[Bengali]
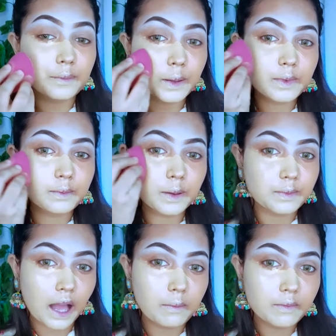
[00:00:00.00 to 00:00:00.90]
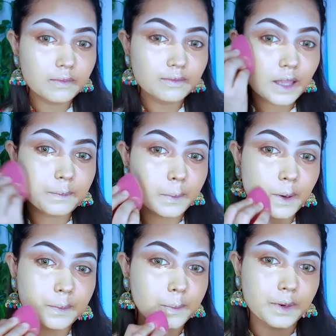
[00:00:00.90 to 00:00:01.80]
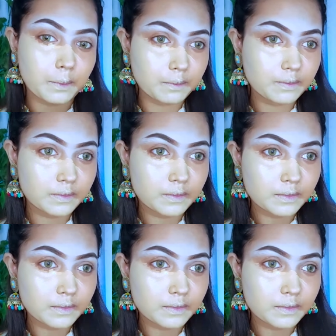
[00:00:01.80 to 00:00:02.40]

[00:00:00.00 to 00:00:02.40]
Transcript: ধাপ ধাপ ধাপ ধাপ ধাপ ট্যাপ ট্যাপ ট্যাপ ট্যাপ ট্যাপ